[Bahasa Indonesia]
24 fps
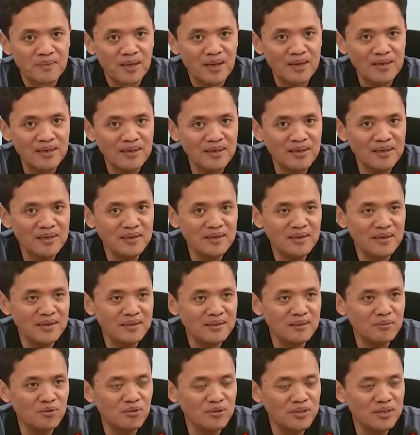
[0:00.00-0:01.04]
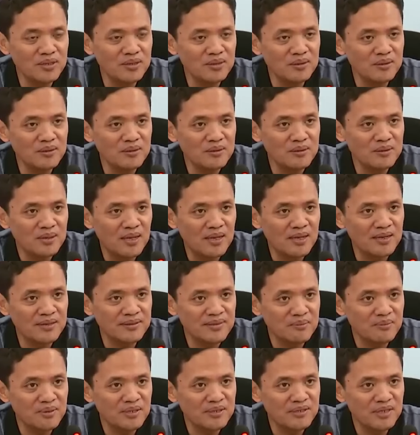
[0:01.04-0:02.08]
Nah ini karena mungkin
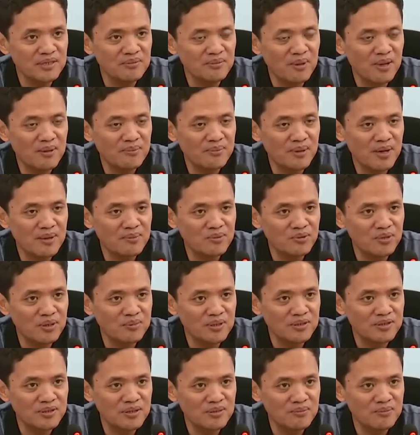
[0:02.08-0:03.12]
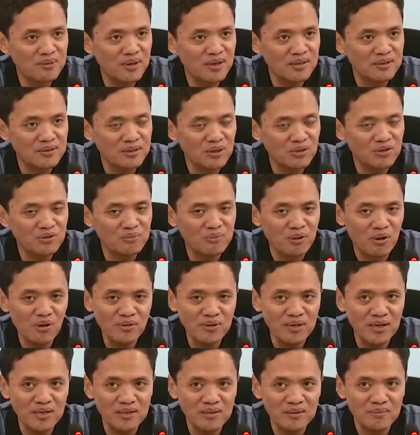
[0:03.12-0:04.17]
elektabilitas Pak Prabowo dan Mas Gibran terus
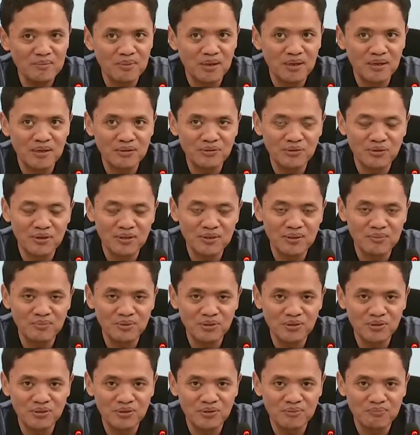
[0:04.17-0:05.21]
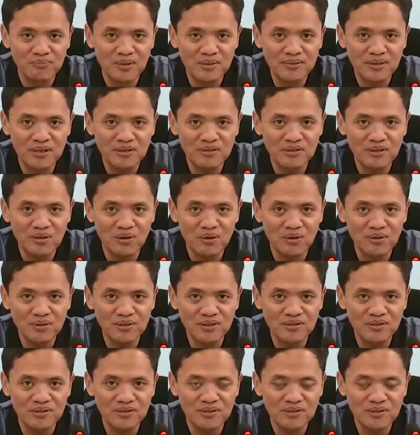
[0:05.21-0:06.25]
meroket, bahkan sudah tembus batas
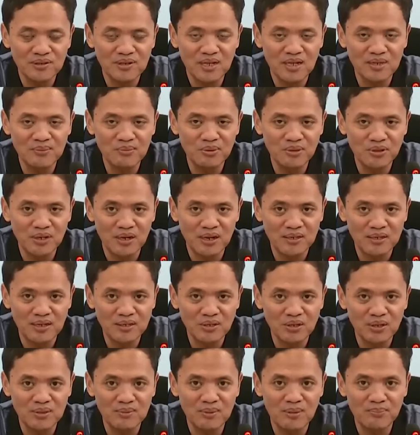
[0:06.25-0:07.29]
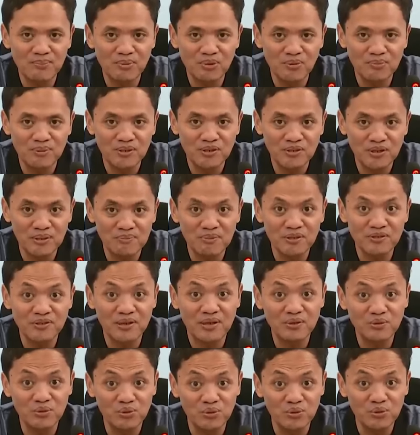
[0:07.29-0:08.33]
psikologis sekali putarannya itu 50% plus
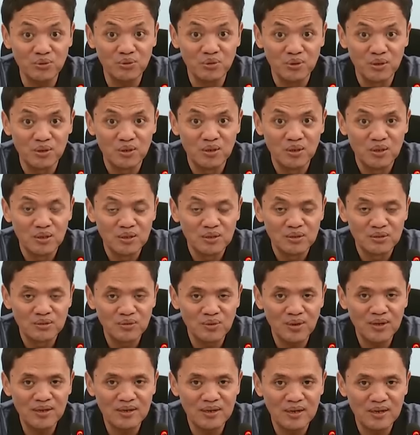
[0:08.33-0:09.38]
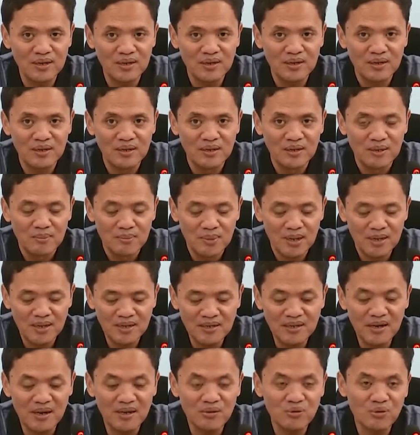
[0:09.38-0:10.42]
satu suara,
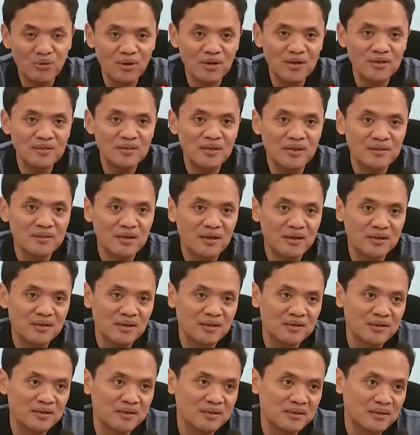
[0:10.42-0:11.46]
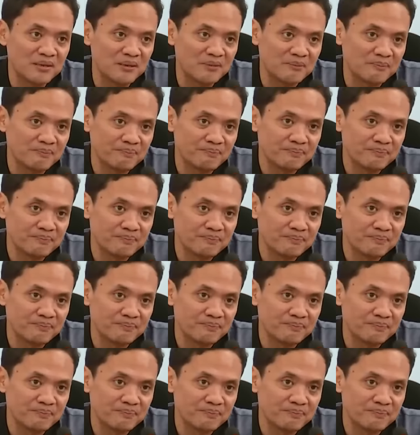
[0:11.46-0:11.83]
maka dilakukanlah cara-cara yang ini.